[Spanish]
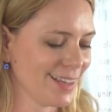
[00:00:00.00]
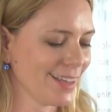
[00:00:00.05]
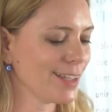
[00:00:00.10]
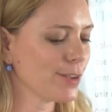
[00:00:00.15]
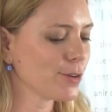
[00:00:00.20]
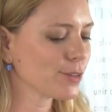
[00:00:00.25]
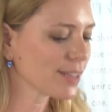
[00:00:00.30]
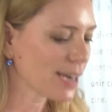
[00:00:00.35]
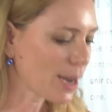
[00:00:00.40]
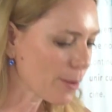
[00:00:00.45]

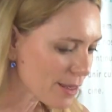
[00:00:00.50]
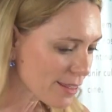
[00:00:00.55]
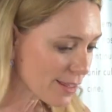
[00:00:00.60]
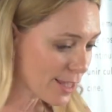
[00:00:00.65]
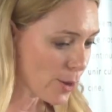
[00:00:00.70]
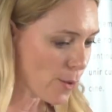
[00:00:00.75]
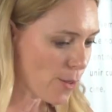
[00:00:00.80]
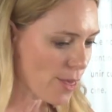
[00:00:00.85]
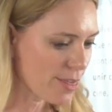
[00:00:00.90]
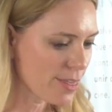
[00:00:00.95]
Y otra vez
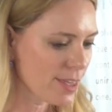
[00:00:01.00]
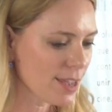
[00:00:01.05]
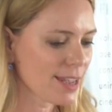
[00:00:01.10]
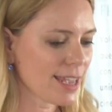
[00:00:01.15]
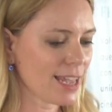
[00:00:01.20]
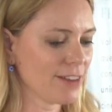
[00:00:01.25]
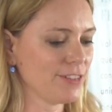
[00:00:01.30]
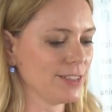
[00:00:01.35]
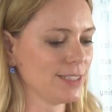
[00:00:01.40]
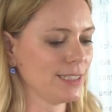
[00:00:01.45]
quiero decir
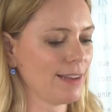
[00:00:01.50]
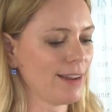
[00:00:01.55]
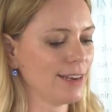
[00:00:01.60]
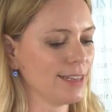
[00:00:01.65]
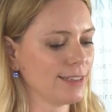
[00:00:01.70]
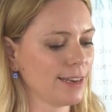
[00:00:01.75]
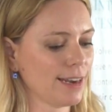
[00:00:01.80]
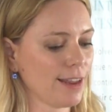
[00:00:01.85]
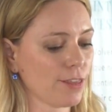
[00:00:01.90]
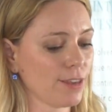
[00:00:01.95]
que el Festival
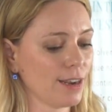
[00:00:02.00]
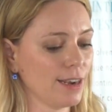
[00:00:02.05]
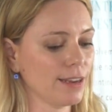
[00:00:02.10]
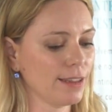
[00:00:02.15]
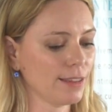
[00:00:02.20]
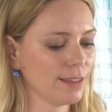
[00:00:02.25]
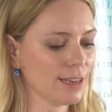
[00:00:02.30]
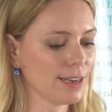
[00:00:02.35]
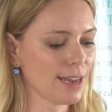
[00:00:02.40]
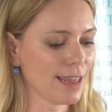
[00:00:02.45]
Internacional
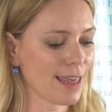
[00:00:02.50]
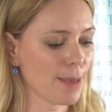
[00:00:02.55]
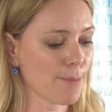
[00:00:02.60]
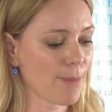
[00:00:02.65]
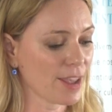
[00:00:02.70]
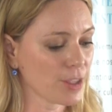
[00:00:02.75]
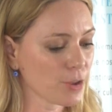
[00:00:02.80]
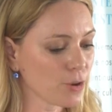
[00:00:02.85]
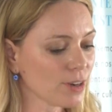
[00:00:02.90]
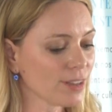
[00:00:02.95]
de Cine de
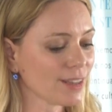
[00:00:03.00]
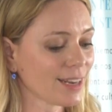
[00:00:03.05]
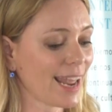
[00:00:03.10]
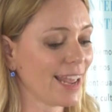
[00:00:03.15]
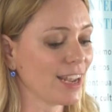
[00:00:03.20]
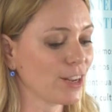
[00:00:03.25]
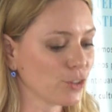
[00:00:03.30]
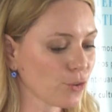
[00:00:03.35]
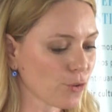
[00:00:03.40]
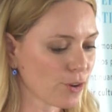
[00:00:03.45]
mayor
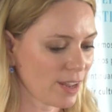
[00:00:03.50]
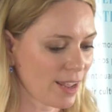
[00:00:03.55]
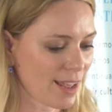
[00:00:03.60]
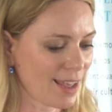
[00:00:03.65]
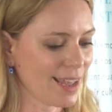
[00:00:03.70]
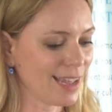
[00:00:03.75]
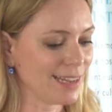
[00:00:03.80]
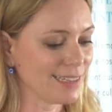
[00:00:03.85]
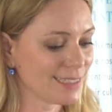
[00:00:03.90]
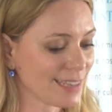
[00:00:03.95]

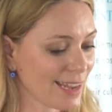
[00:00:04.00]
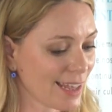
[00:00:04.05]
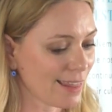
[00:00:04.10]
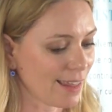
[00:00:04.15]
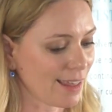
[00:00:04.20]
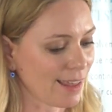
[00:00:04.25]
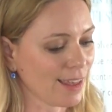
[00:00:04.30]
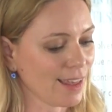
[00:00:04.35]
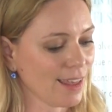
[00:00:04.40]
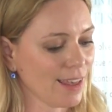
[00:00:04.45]
trayectoria en
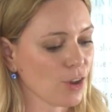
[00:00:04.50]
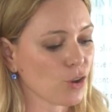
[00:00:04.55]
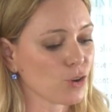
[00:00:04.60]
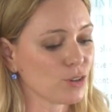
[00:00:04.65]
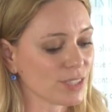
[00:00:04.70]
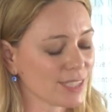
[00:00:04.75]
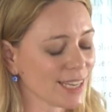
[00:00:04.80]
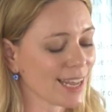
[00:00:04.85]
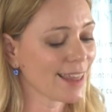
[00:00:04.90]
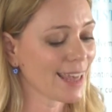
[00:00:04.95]
sede,
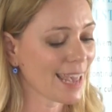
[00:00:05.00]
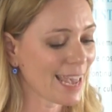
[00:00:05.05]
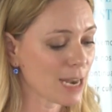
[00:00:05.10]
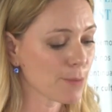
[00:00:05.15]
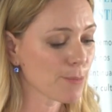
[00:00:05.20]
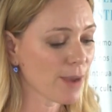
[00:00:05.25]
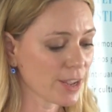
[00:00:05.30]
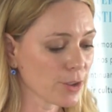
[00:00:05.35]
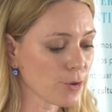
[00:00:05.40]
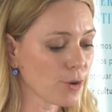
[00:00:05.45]
con sede
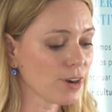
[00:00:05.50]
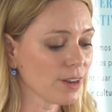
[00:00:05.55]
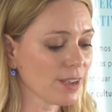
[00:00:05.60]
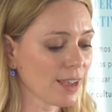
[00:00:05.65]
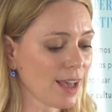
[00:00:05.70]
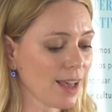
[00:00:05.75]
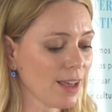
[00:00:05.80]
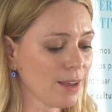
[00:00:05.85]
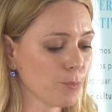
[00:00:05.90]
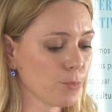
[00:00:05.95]
en
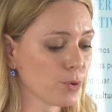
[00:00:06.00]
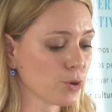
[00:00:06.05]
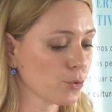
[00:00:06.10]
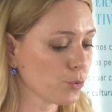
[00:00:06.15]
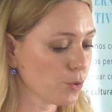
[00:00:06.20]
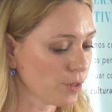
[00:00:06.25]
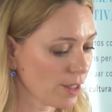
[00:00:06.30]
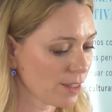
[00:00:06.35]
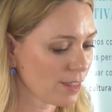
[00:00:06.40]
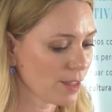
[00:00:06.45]
Mallorca por
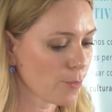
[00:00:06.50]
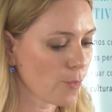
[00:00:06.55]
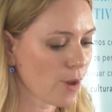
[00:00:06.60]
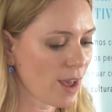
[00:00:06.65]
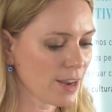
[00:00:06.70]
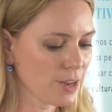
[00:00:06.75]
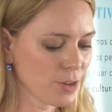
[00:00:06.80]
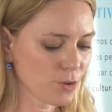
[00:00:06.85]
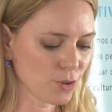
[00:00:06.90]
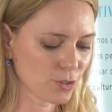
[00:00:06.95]
duodécimo
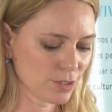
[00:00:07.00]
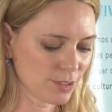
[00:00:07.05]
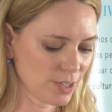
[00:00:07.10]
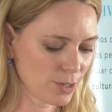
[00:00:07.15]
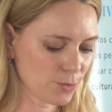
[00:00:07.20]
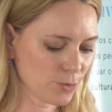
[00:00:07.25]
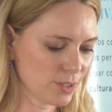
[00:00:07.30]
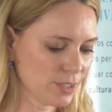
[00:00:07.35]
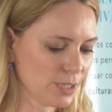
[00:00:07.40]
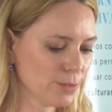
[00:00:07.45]
año
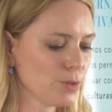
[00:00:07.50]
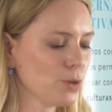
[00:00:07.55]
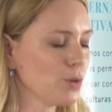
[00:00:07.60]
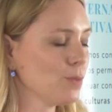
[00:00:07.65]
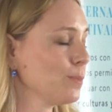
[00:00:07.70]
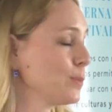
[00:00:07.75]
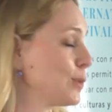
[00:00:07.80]
consecutivo,